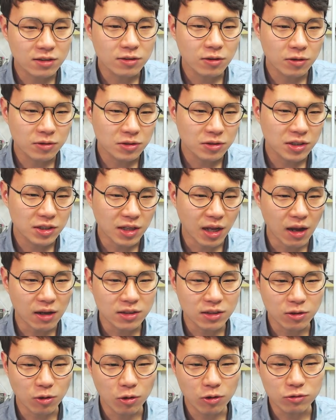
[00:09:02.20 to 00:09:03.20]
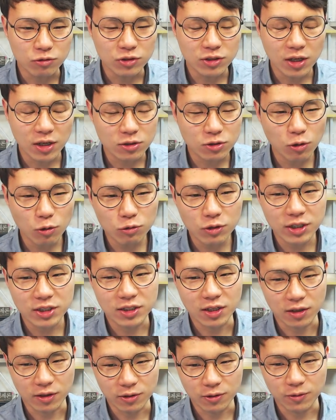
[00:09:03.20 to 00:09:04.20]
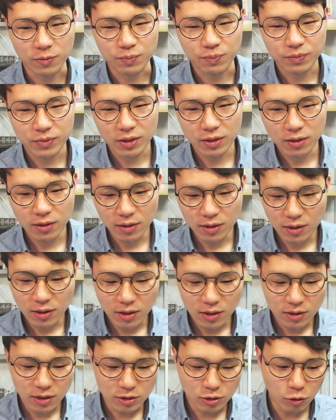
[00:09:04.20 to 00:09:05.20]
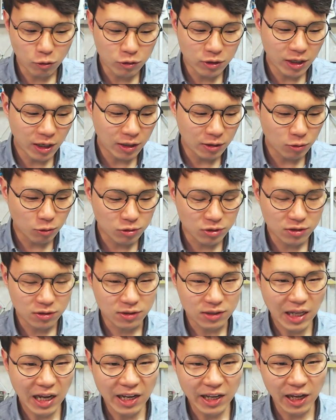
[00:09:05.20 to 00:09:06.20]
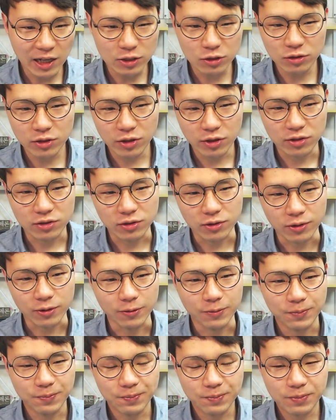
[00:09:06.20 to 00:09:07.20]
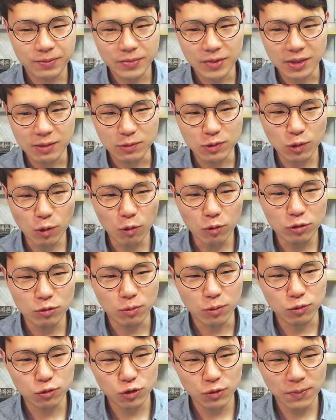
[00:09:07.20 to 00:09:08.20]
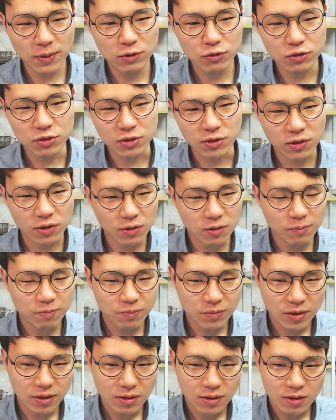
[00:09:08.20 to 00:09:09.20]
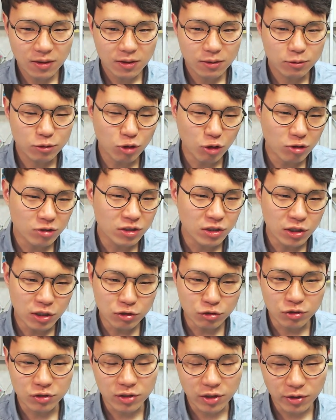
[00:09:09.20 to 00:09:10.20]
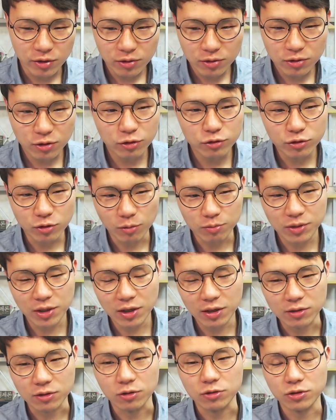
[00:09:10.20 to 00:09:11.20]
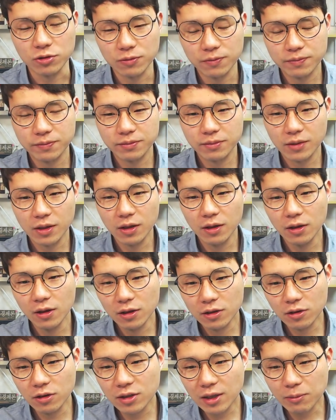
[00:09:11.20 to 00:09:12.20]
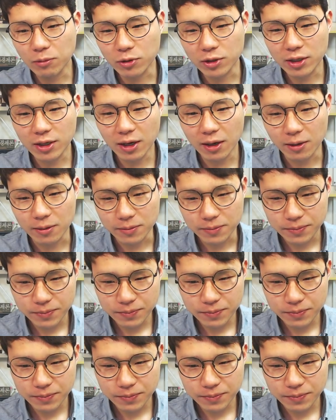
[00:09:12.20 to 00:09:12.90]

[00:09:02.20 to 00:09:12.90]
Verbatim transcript: 것들이 다 이제 거의 우리나라 서울에 있잖아요. 서울이라는 곳은 땅이 한정되어 있어요. 서울을 뭐 수입할 수 있어요? 서울을 늘릴 수 있나요? 그럴 수가 없다라는 거죠. 그러다 보니까